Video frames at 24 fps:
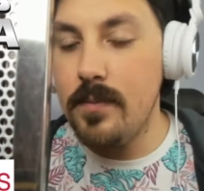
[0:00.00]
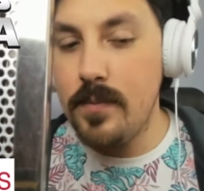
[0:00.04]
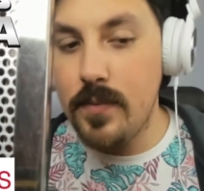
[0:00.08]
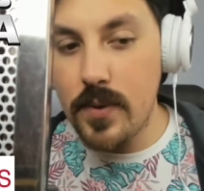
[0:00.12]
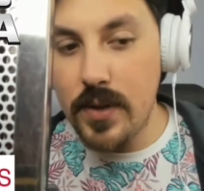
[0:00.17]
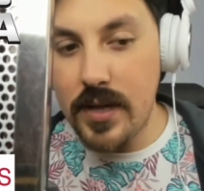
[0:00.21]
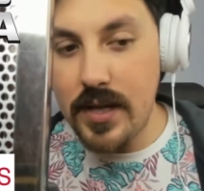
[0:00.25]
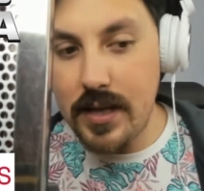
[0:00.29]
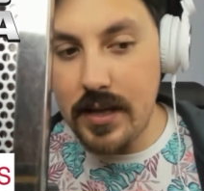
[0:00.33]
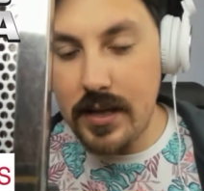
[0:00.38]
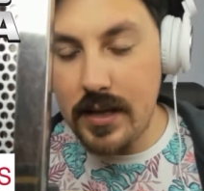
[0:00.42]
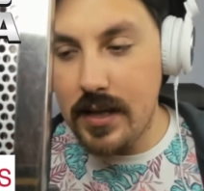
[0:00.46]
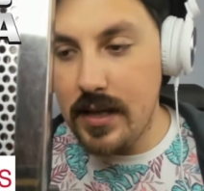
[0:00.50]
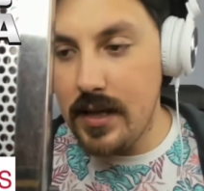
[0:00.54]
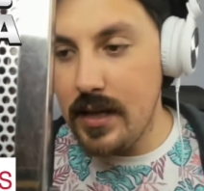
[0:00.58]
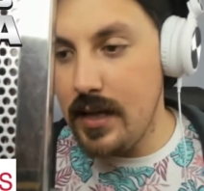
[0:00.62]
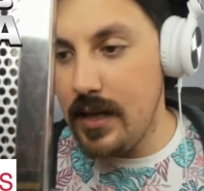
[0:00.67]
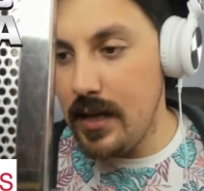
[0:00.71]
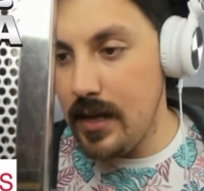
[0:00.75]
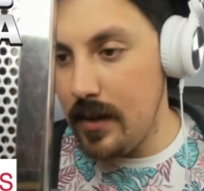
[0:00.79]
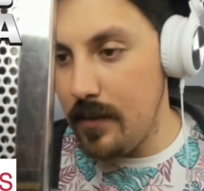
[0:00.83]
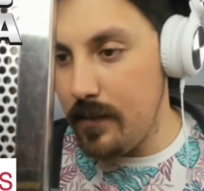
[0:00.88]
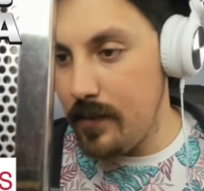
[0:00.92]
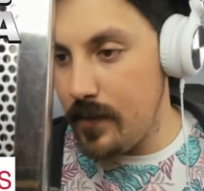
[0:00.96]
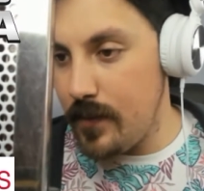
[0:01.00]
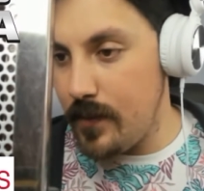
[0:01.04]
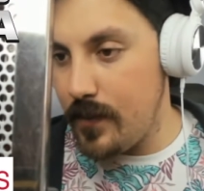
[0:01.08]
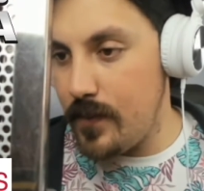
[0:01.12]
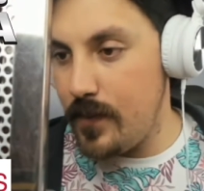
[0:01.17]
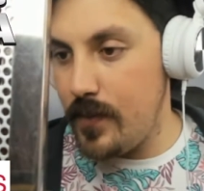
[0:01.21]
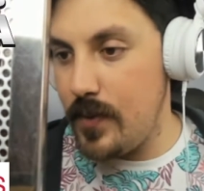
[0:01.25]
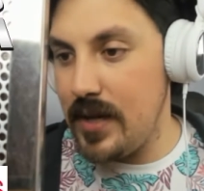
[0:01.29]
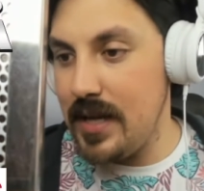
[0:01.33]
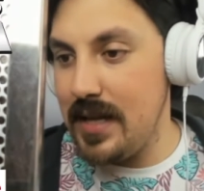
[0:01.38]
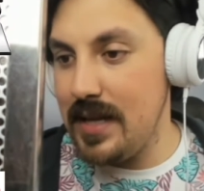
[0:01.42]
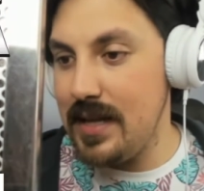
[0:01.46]
por este,
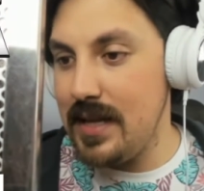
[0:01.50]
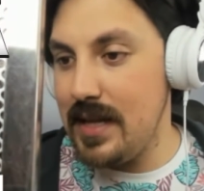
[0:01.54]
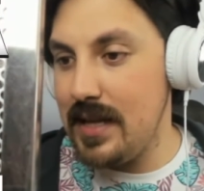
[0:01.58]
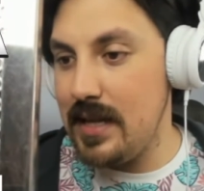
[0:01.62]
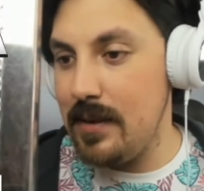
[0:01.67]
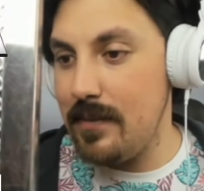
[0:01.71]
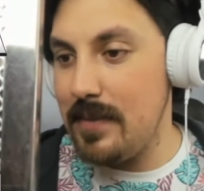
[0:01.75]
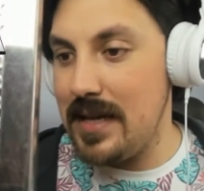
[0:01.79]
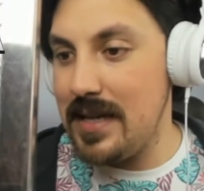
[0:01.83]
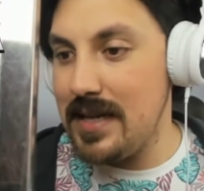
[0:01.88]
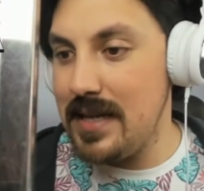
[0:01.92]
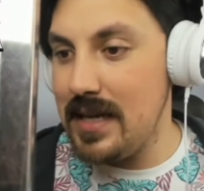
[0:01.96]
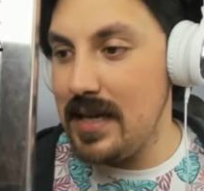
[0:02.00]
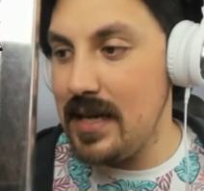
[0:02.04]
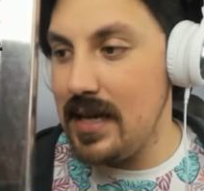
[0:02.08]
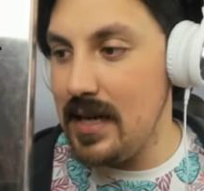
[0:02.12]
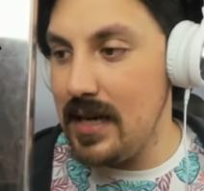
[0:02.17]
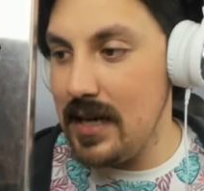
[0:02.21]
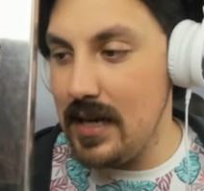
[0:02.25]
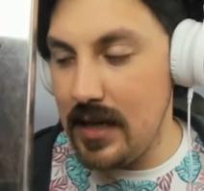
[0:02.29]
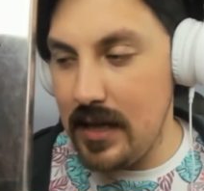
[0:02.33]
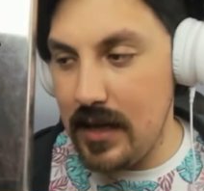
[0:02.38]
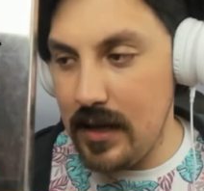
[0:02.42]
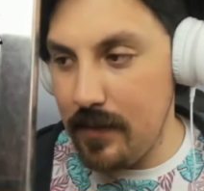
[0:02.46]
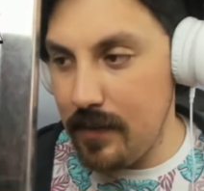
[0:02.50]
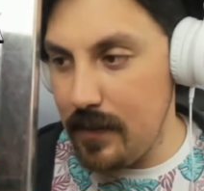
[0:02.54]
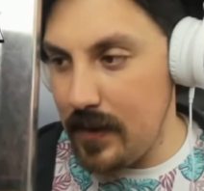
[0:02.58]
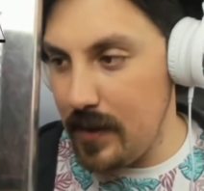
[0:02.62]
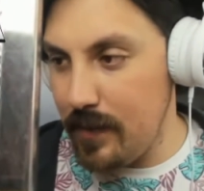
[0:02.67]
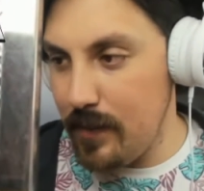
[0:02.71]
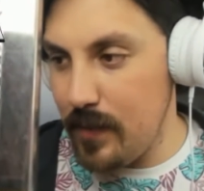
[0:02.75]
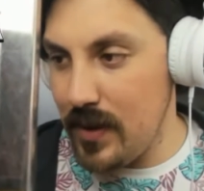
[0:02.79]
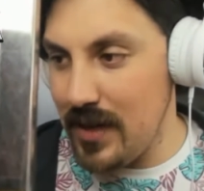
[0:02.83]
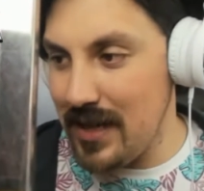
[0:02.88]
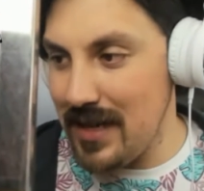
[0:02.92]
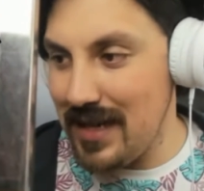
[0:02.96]
por esta temática es,
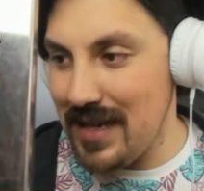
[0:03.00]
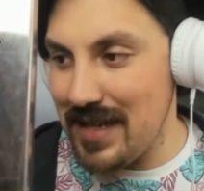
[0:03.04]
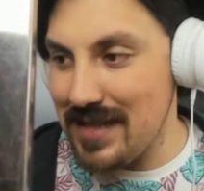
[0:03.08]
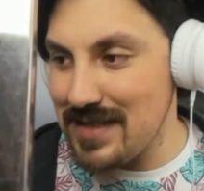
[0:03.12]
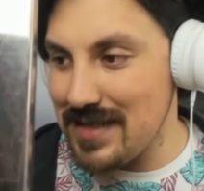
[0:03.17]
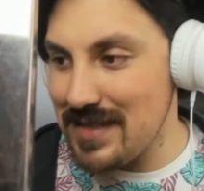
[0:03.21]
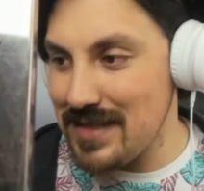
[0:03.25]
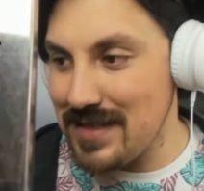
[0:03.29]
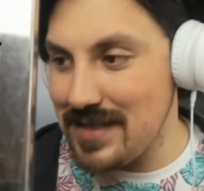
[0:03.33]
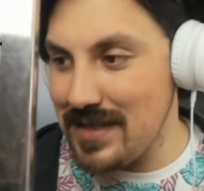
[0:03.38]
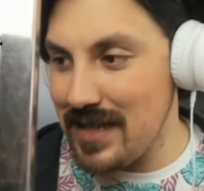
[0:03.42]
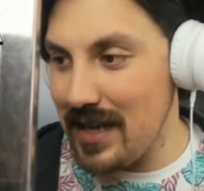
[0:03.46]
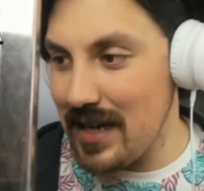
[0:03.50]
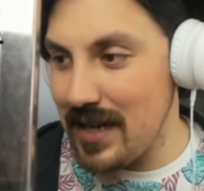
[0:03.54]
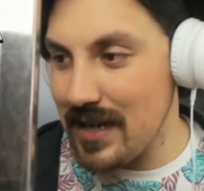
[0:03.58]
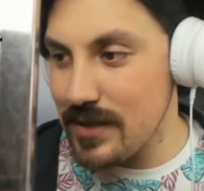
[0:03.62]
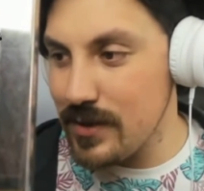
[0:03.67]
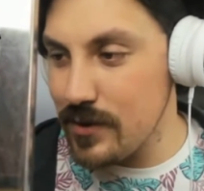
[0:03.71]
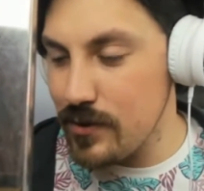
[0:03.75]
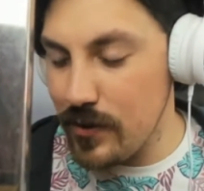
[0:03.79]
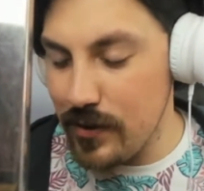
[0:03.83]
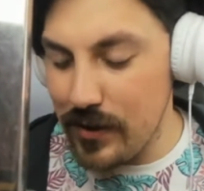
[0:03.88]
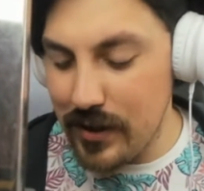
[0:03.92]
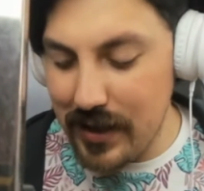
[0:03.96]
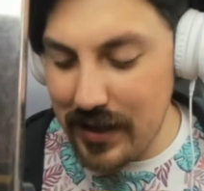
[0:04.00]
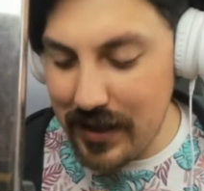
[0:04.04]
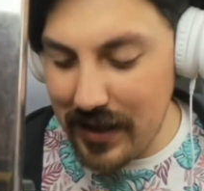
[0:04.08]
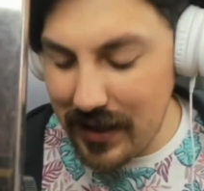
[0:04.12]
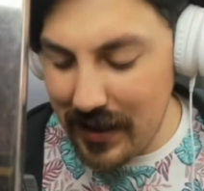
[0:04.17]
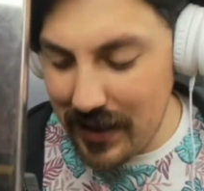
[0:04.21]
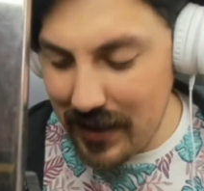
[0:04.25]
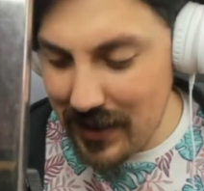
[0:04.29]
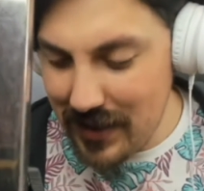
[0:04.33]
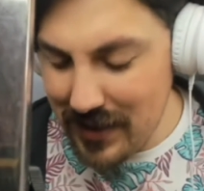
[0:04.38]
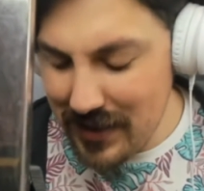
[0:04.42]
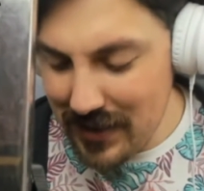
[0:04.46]
por la sencilla razón de
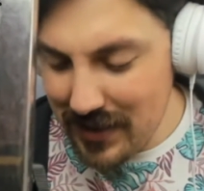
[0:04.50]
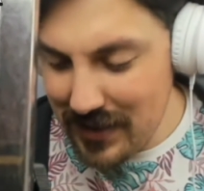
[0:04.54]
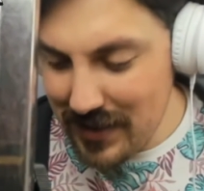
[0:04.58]
que